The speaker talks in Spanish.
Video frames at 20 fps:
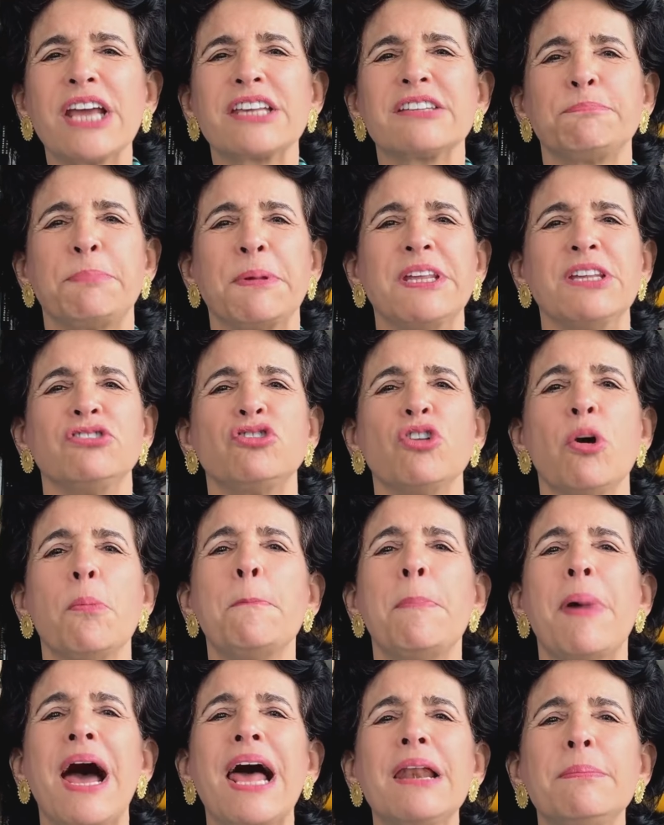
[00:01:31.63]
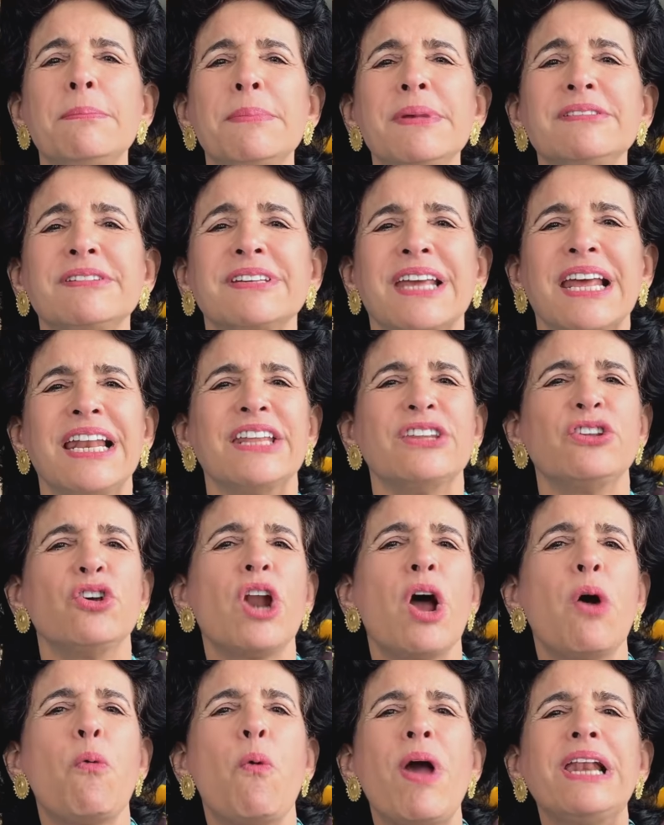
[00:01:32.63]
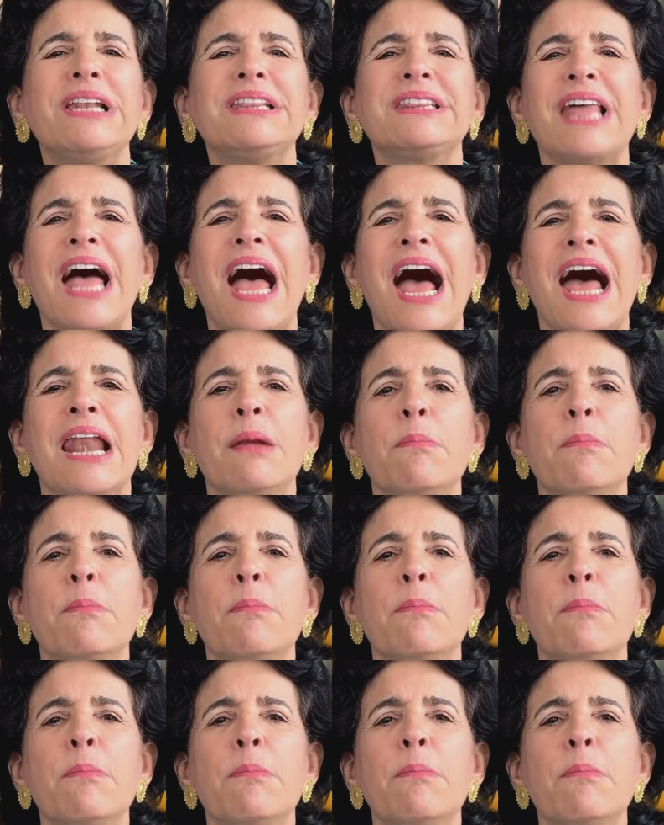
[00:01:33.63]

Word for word: expedición Balmis que le dio la vuelta al